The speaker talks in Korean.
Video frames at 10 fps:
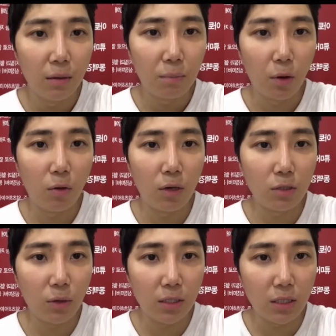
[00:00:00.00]
병원까지 와
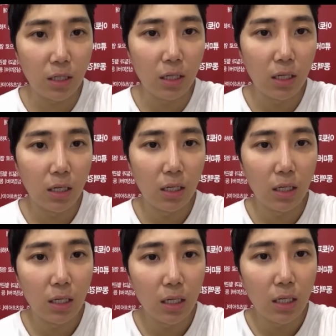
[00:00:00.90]
있잖아.
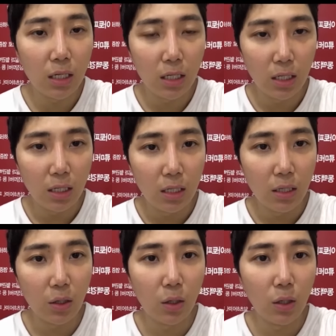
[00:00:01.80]
어.